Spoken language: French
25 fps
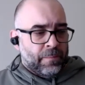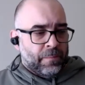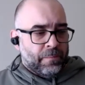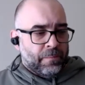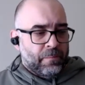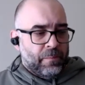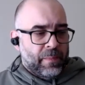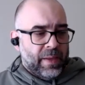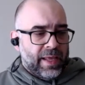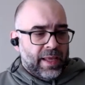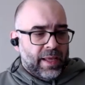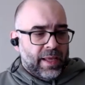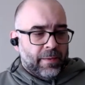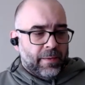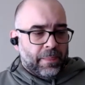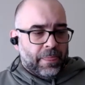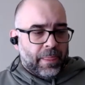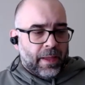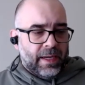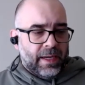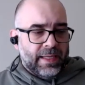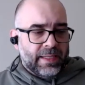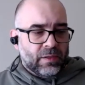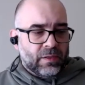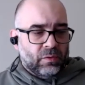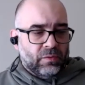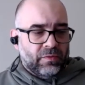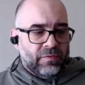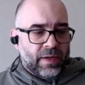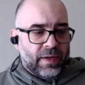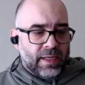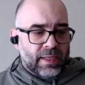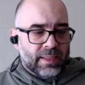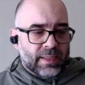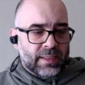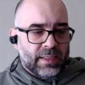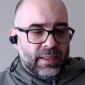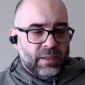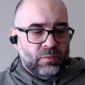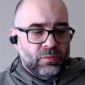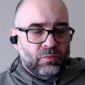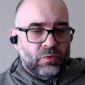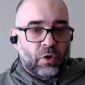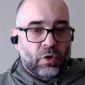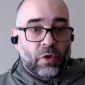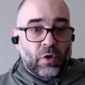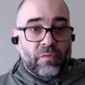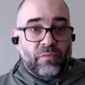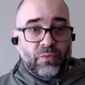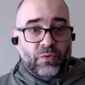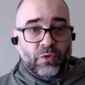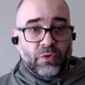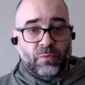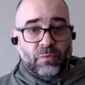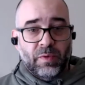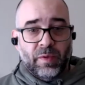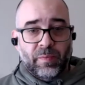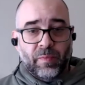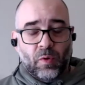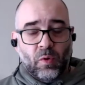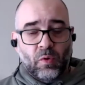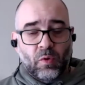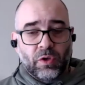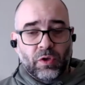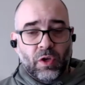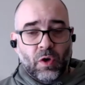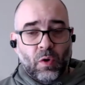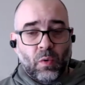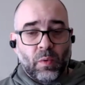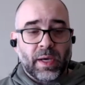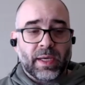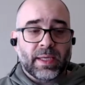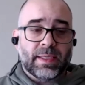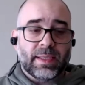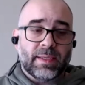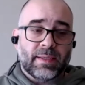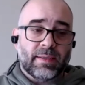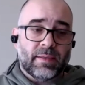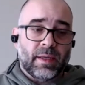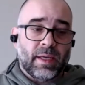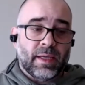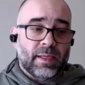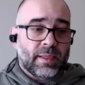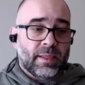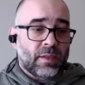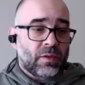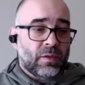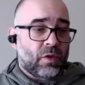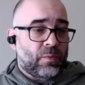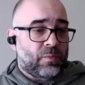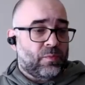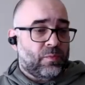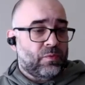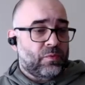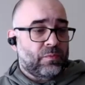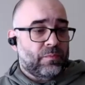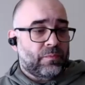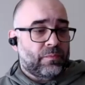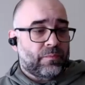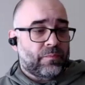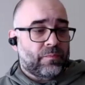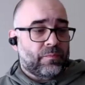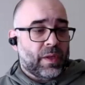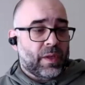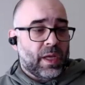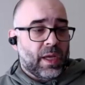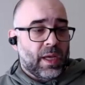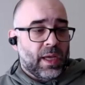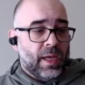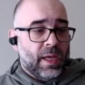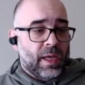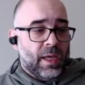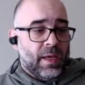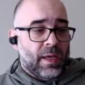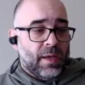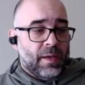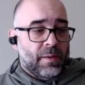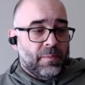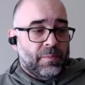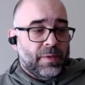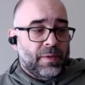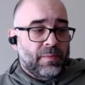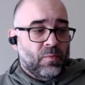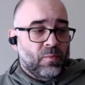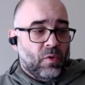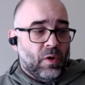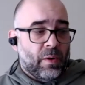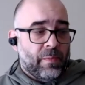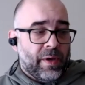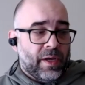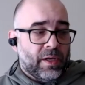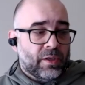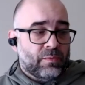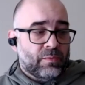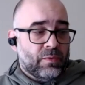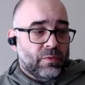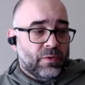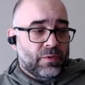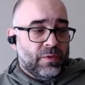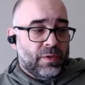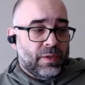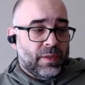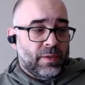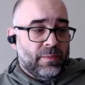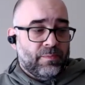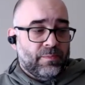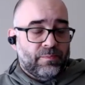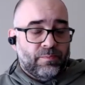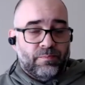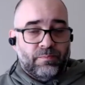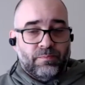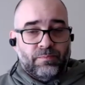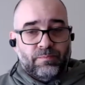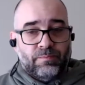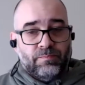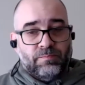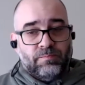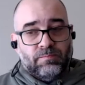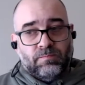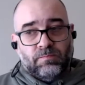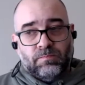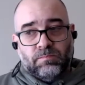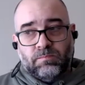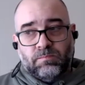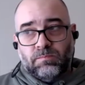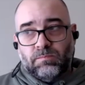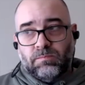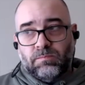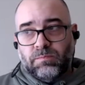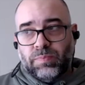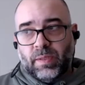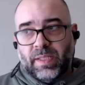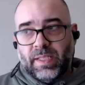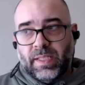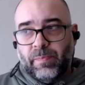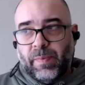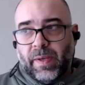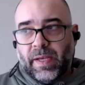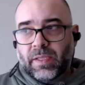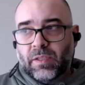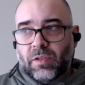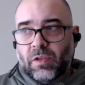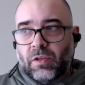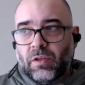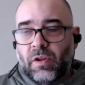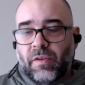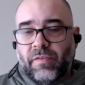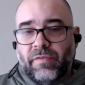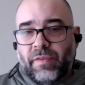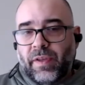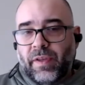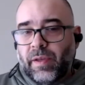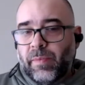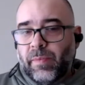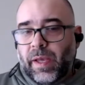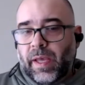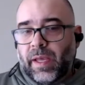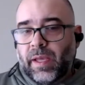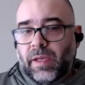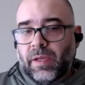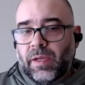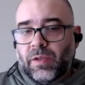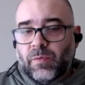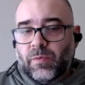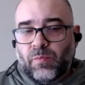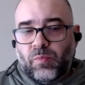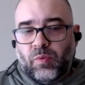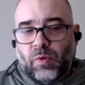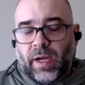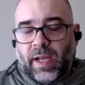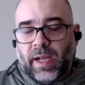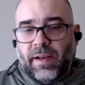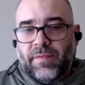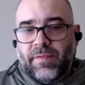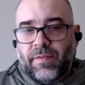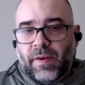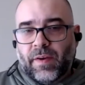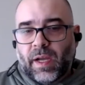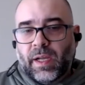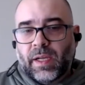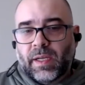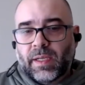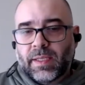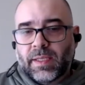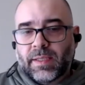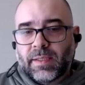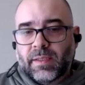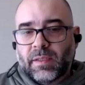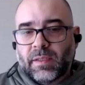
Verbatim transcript: Mais les autres fanzines ou revues semi-pro qui ont existé n'existent plus. Puis moi, ben, je me suis dit, si personne ne le fait, ben, je pourrais le faire.